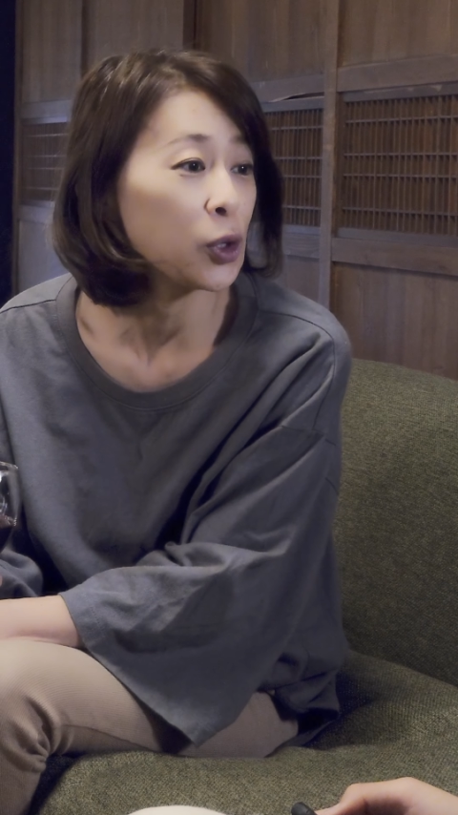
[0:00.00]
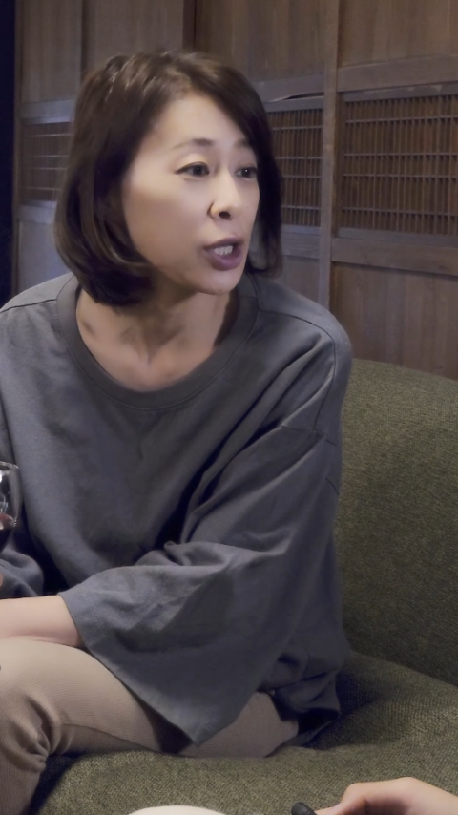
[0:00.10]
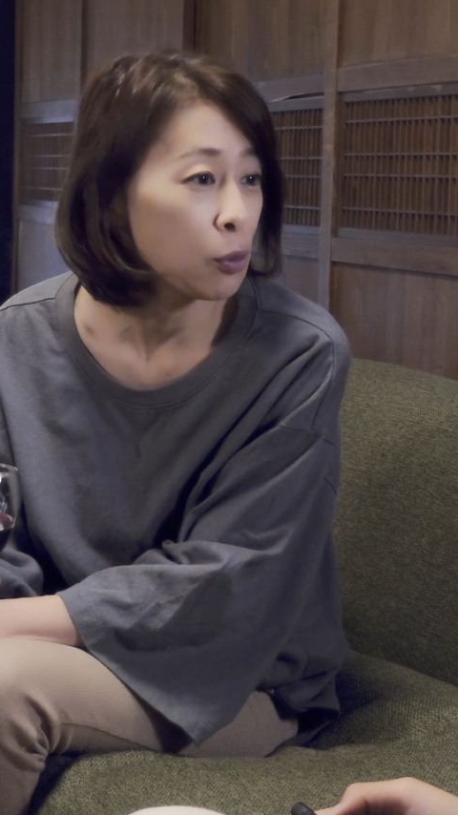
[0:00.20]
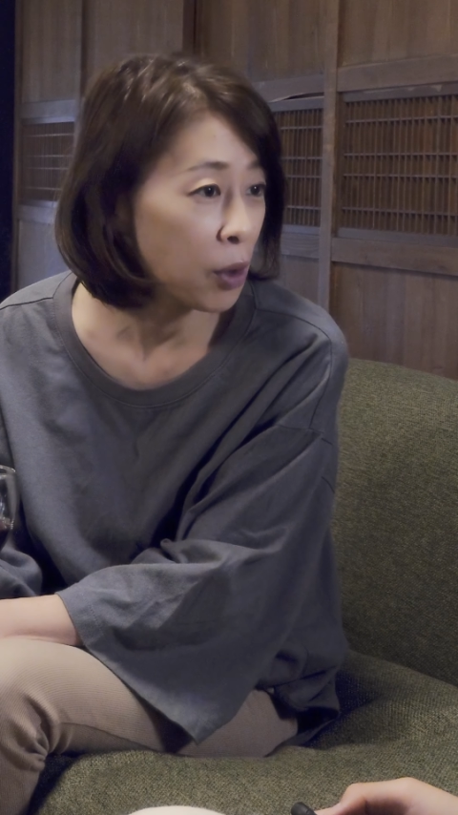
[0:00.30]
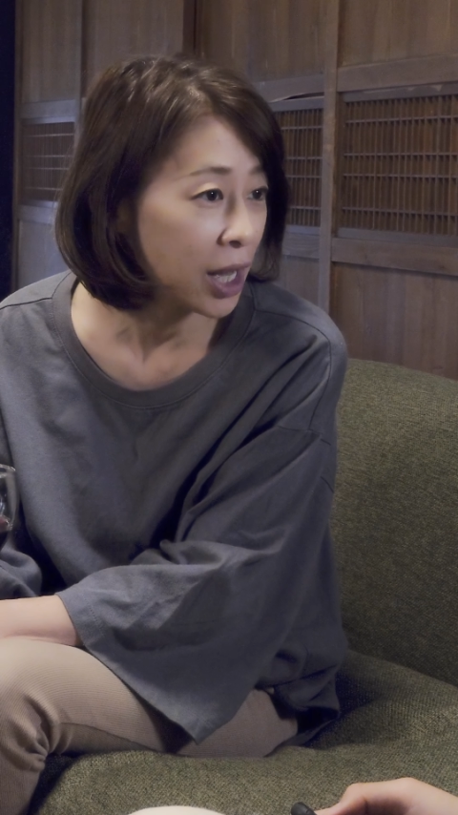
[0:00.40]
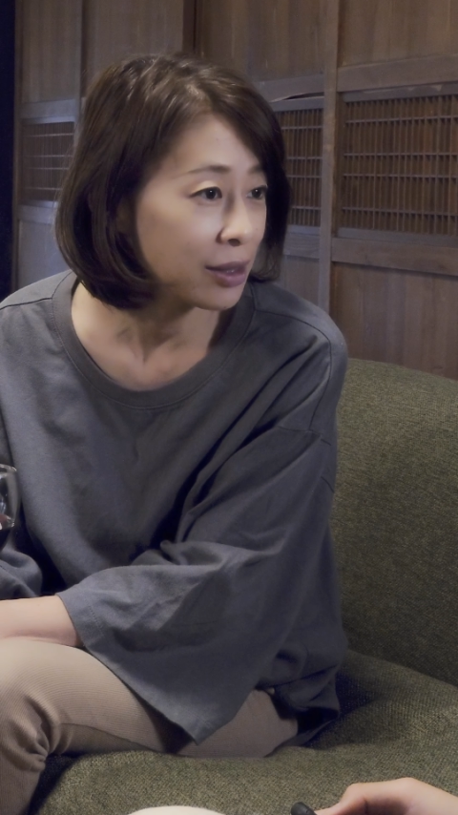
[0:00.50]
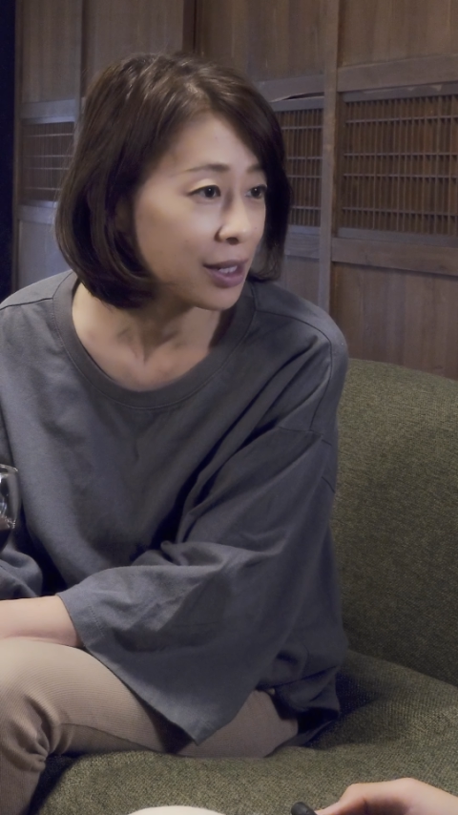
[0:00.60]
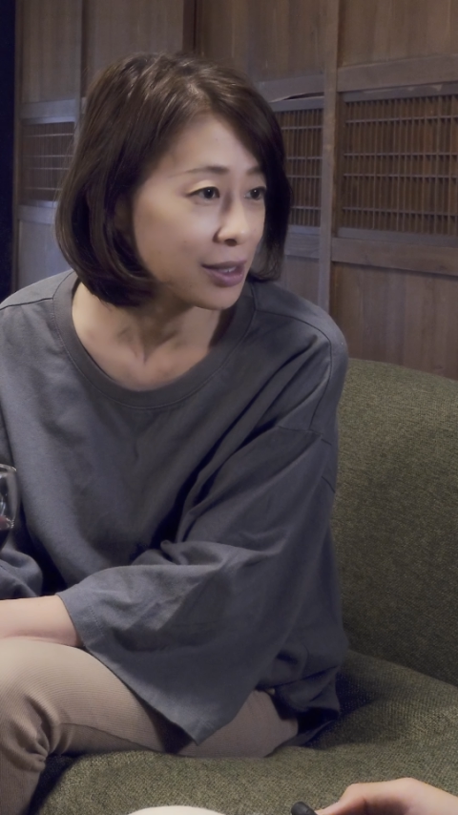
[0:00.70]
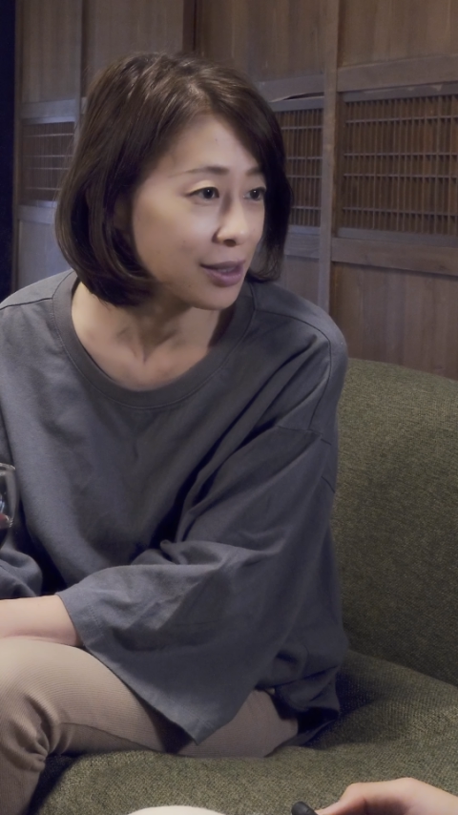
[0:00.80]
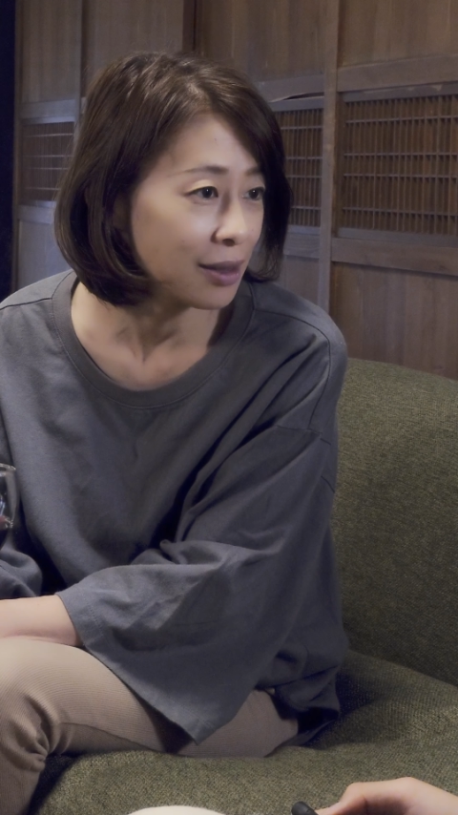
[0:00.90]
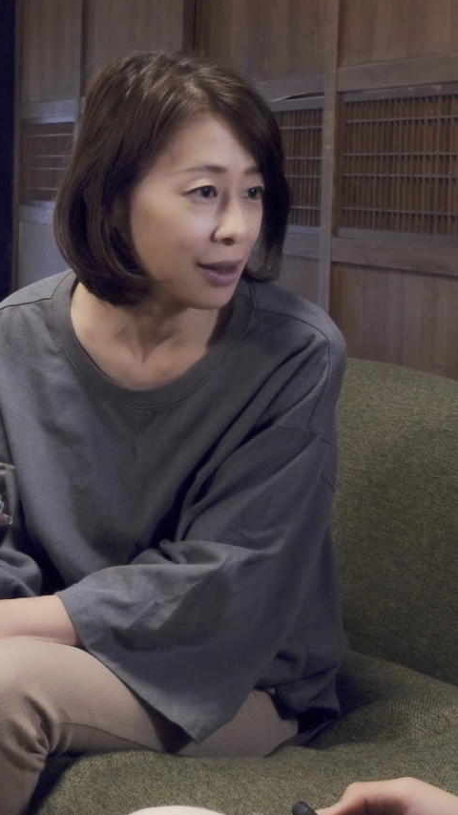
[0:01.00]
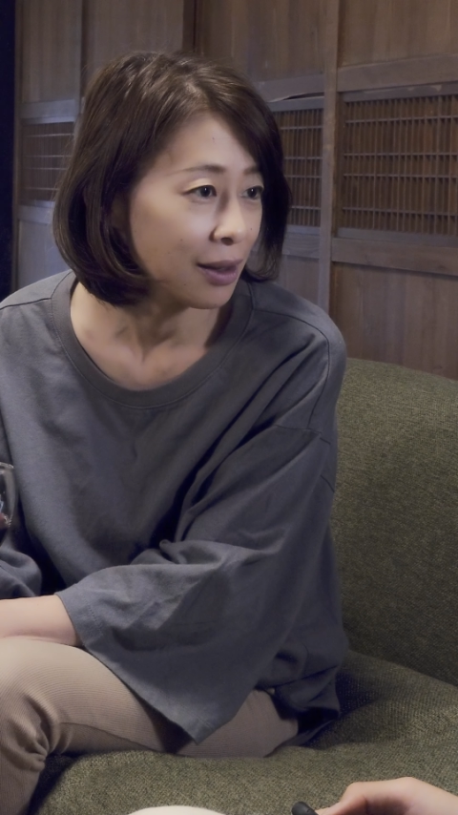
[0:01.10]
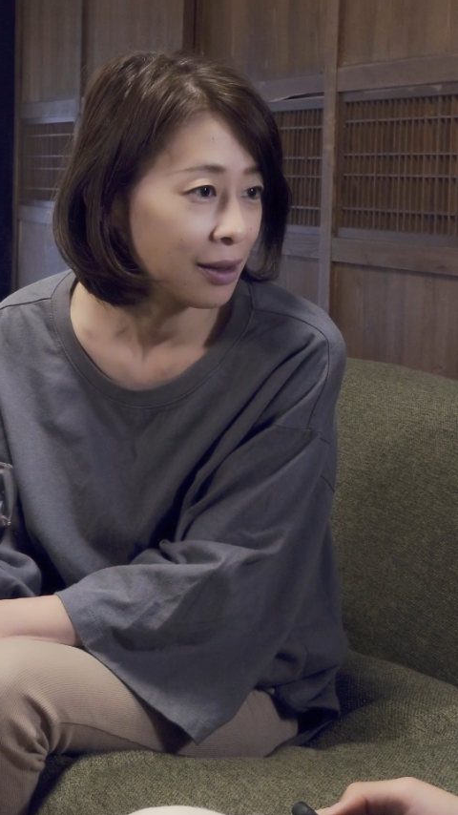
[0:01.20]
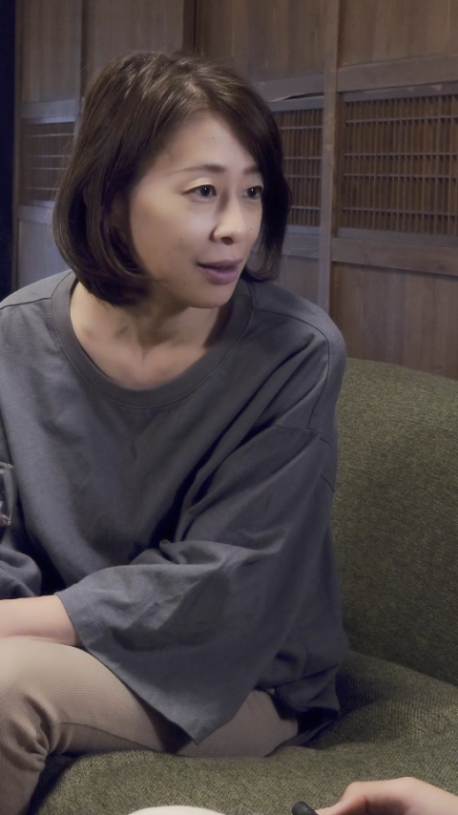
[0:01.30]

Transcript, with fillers: 親のボランティアしてて、